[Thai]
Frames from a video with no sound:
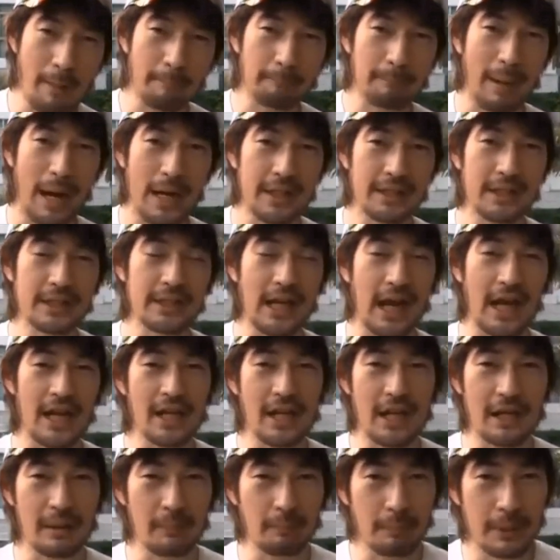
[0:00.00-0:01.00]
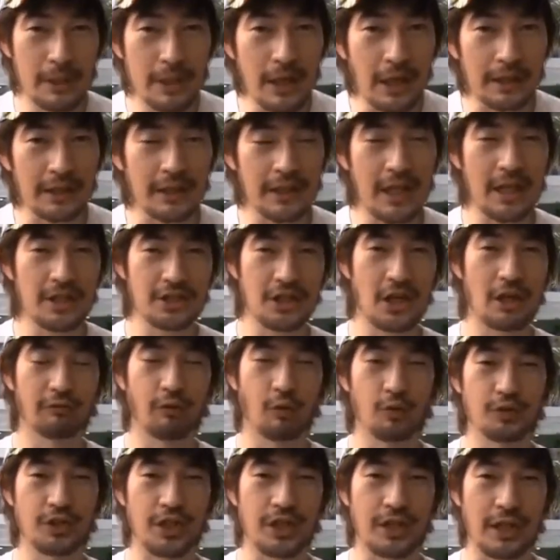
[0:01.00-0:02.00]
ได้ว่าไปที่ไหนเผื่อจะได้
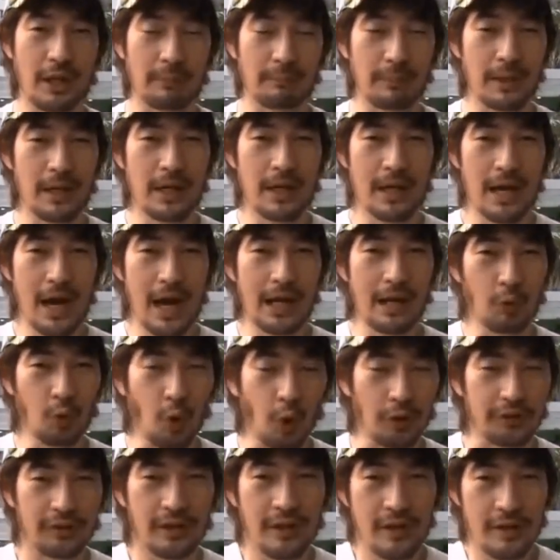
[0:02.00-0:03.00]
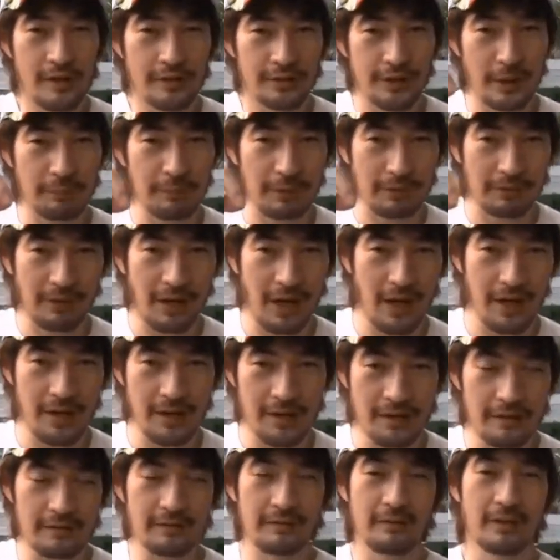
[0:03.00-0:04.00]
เจอฟูจิครับให้เรากด
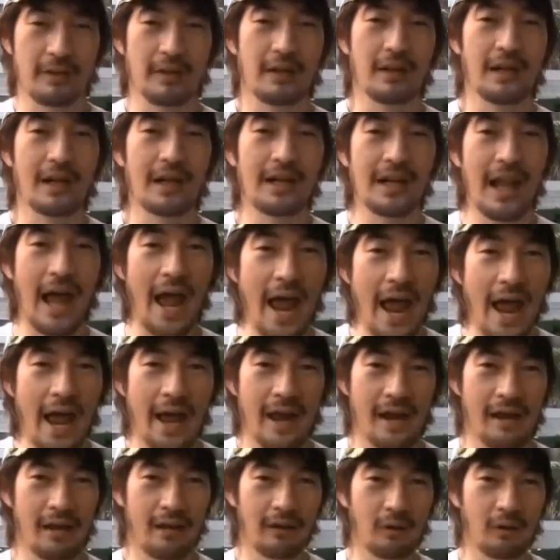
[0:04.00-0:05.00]
Subscribe และ